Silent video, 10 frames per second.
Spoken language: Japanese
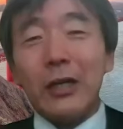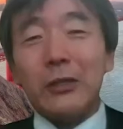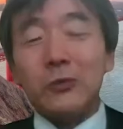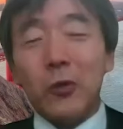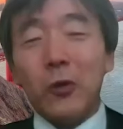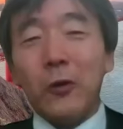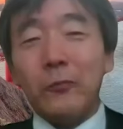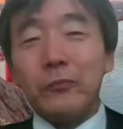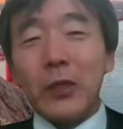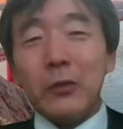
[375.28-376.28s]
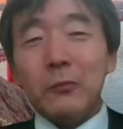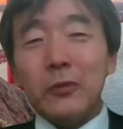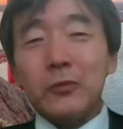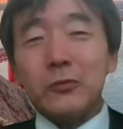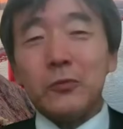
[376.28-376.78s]
考えると、やっ
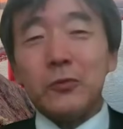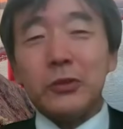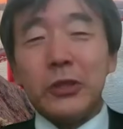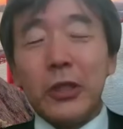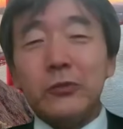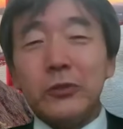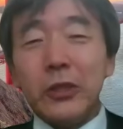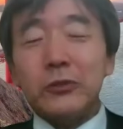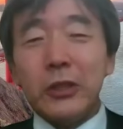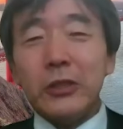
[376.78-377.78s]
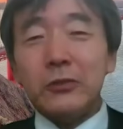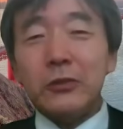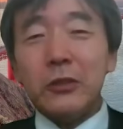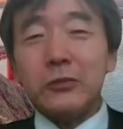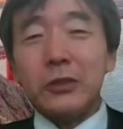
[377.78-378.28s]
ぱりチェック役がいな
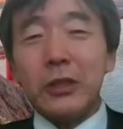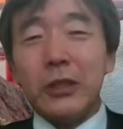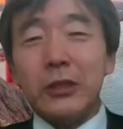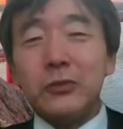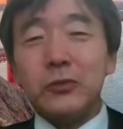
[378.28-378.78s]
くなるって、